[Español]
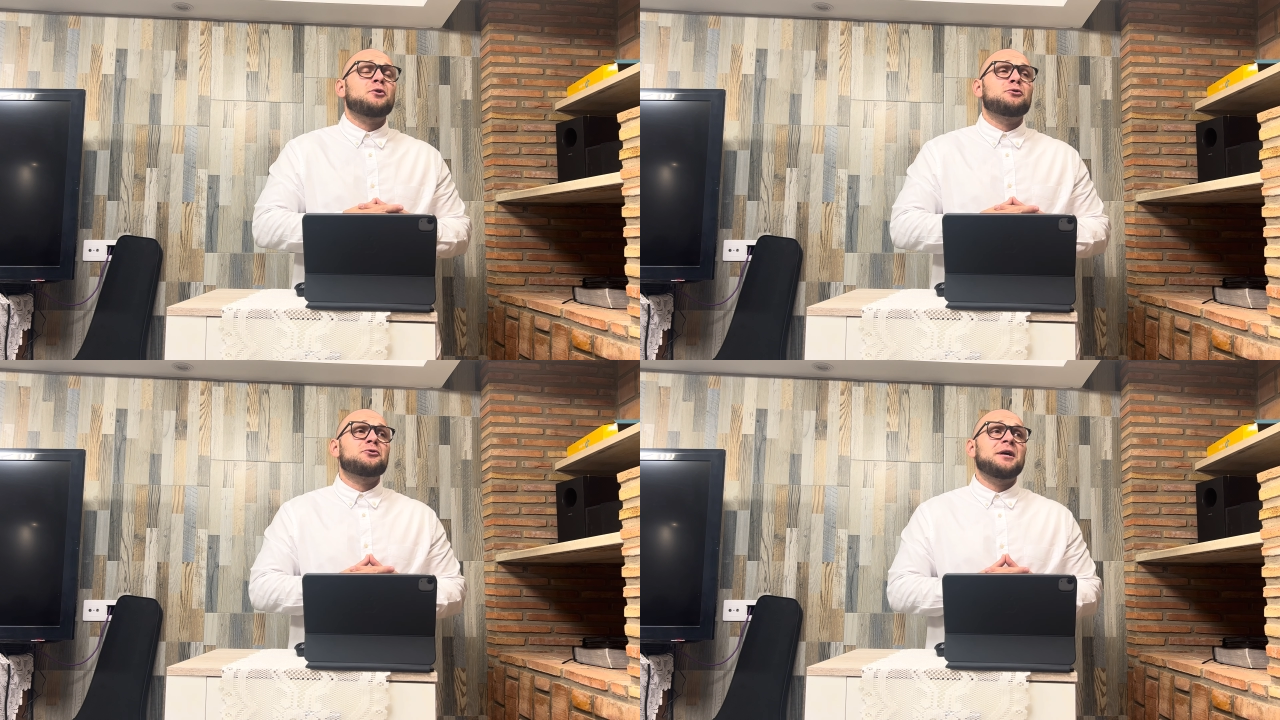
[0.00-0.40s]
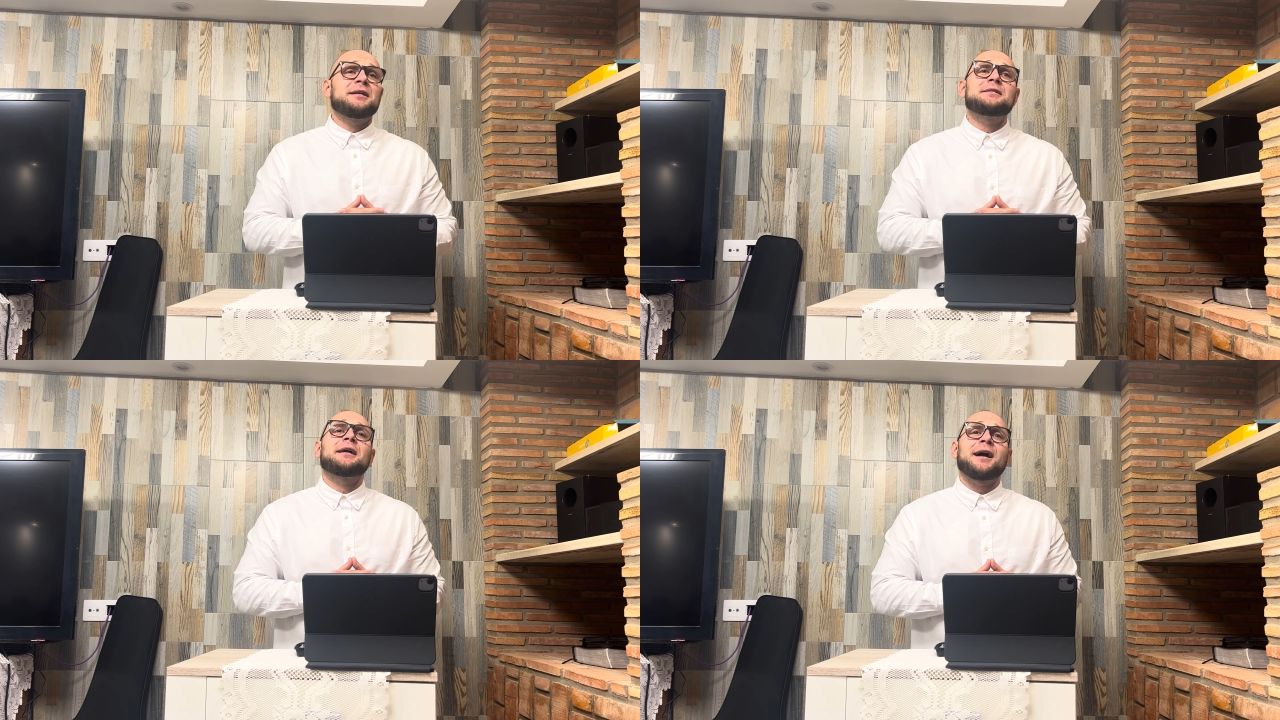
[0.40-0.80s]
cuando
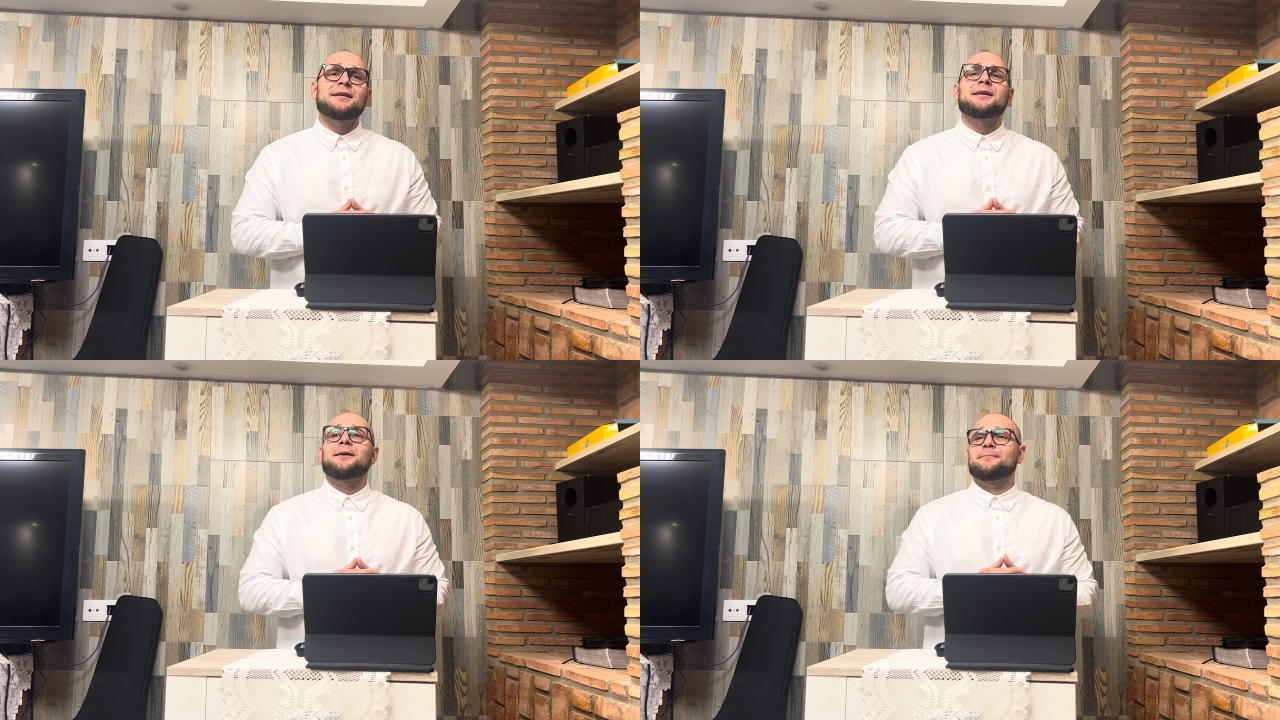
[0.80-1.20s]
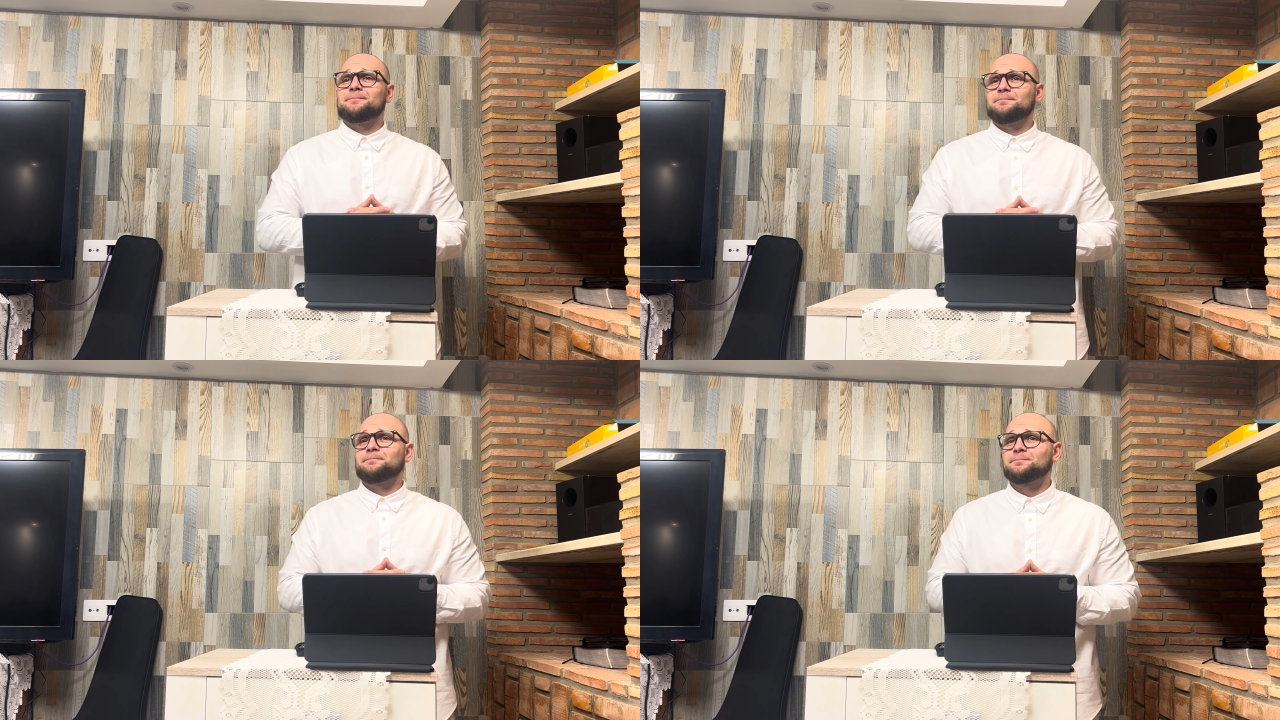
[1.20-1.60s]
salís de casa.
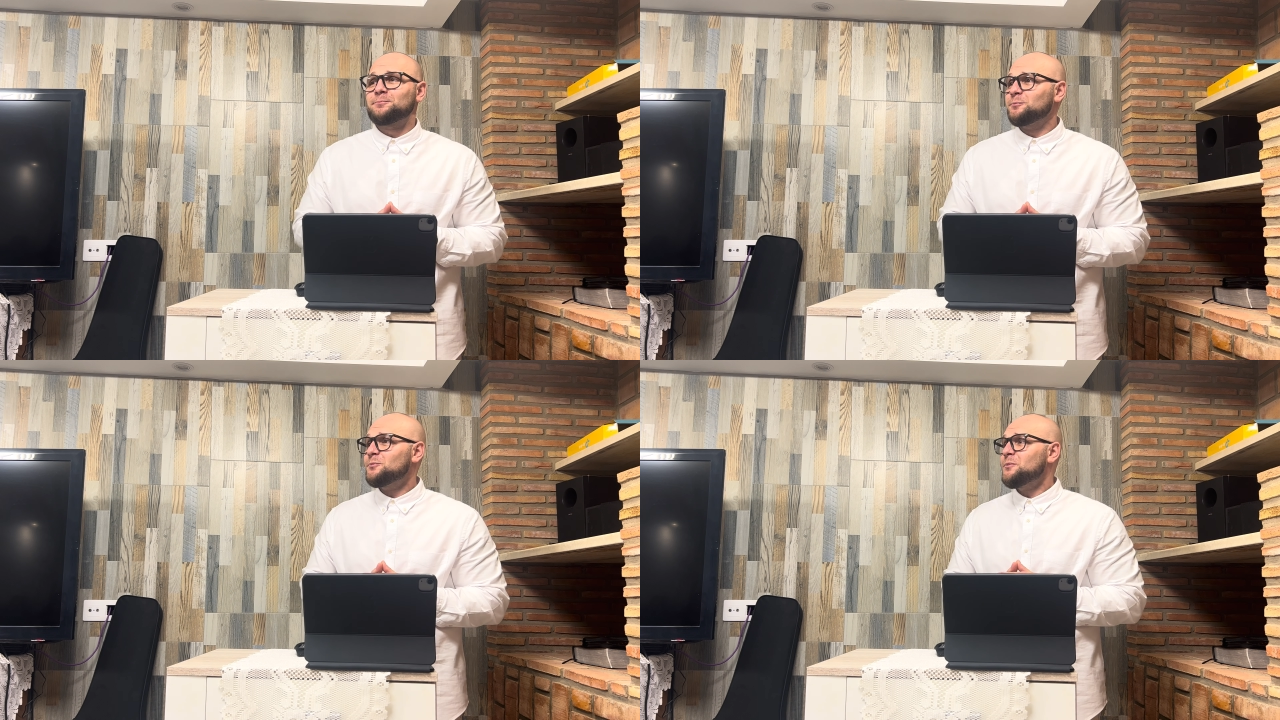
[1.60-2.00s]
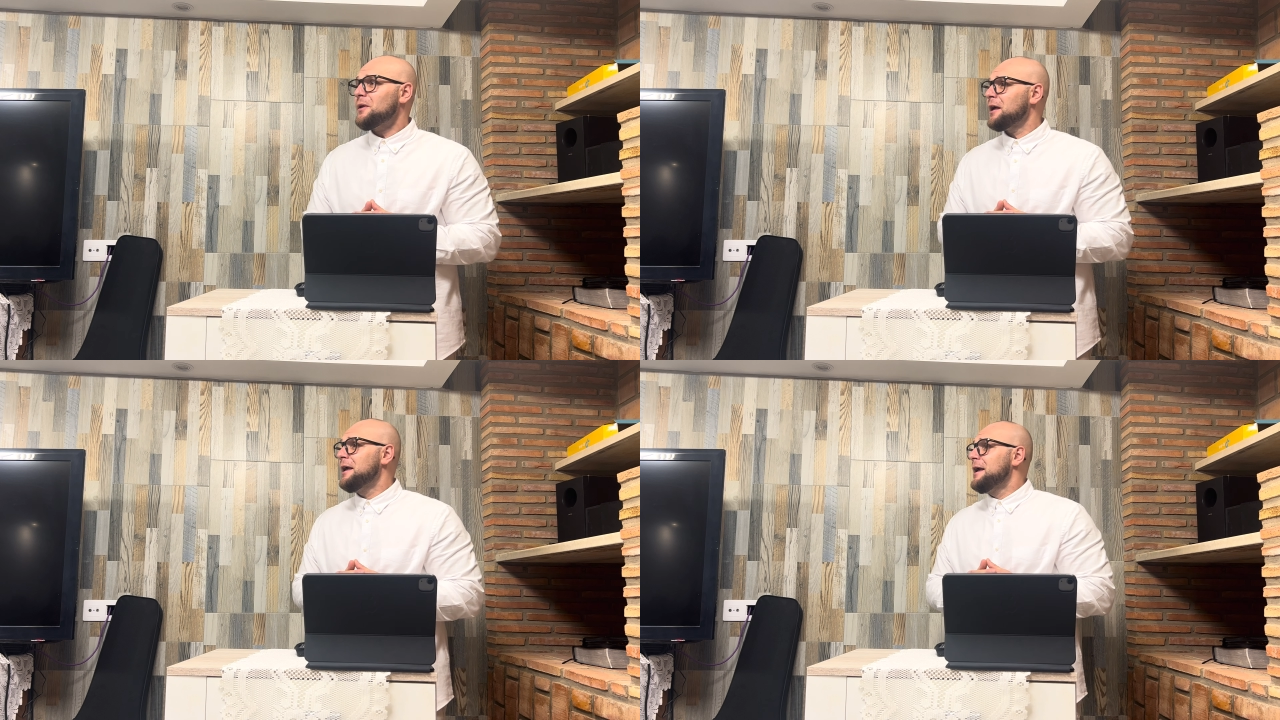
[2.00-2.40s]

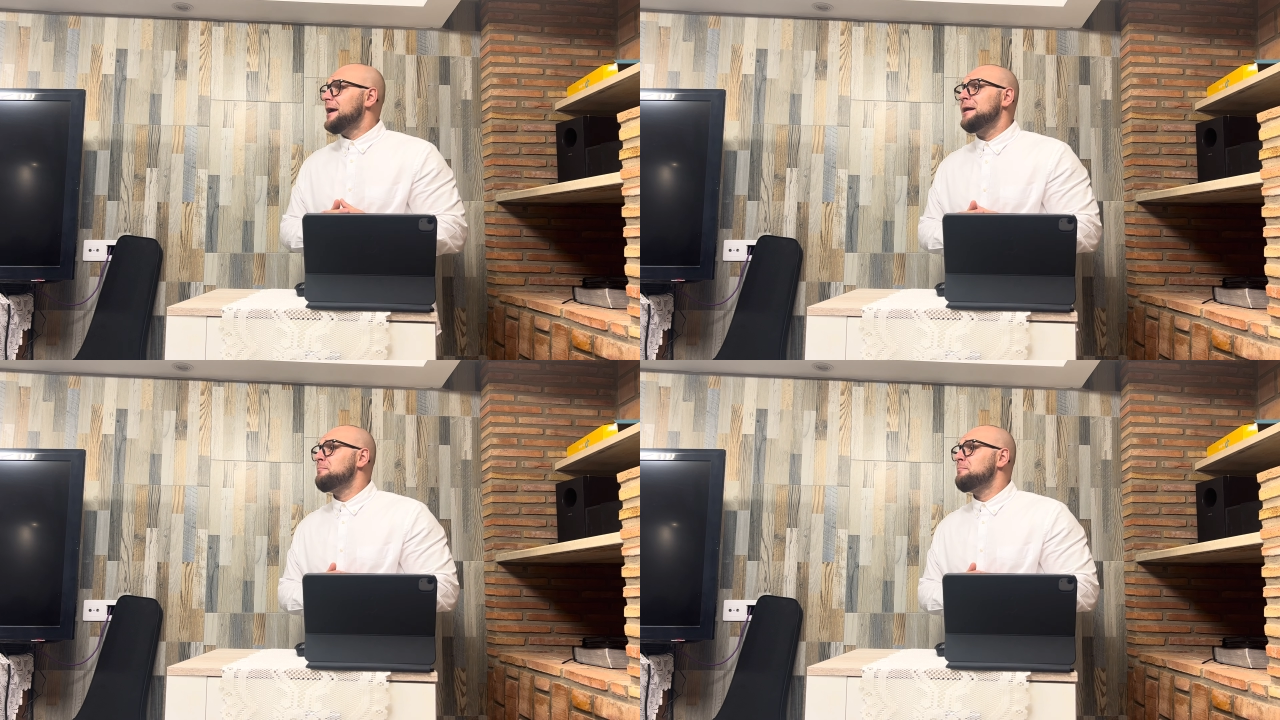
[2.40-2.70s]
El